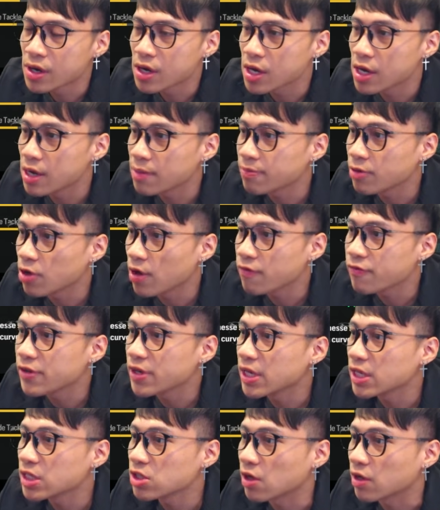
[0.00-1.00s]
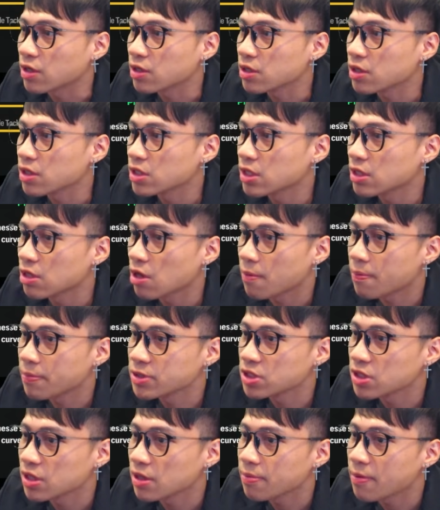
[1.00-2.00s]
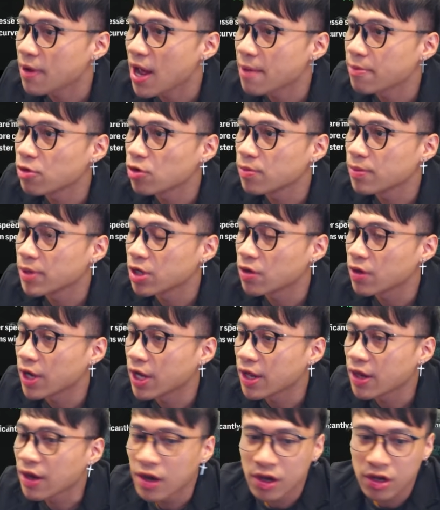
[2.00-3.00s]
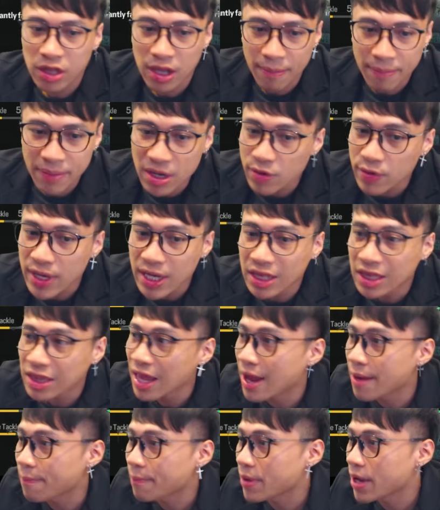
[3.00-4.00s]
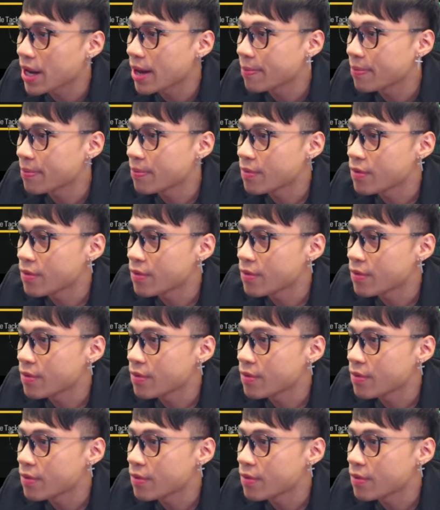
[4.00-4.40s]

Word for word: เคิร์ฟน้อยฟินเนชช็อต ก็จะดรอปประสิทธิภาพลงมาหน่อย แต่มีควิกเต็บครับ